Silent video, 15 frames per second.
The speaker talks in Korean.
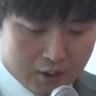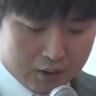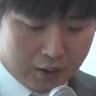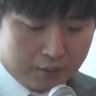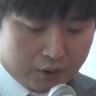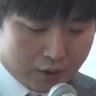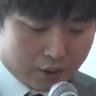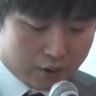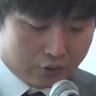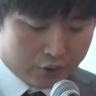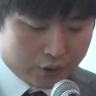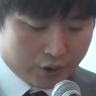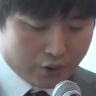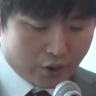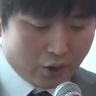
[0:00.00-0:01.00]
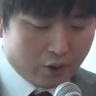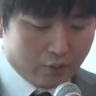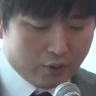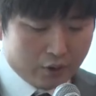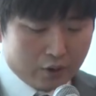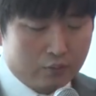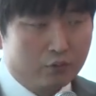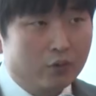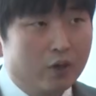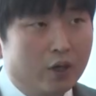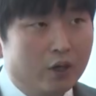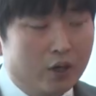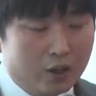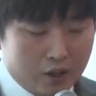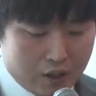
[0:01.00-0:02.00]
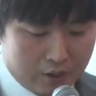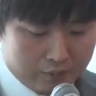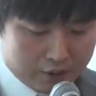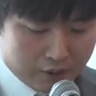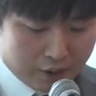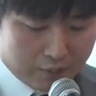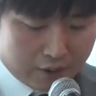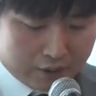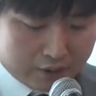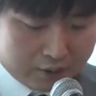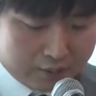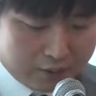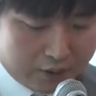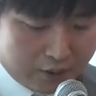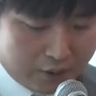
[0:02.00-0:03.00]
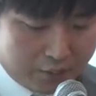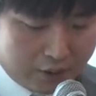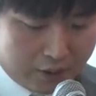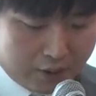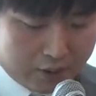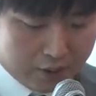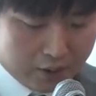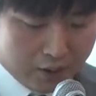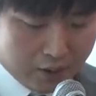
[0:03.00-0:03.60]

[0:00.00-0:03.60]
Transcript: 참석해 주신 내외빈 여러분께 감사의 말씀 드립니다.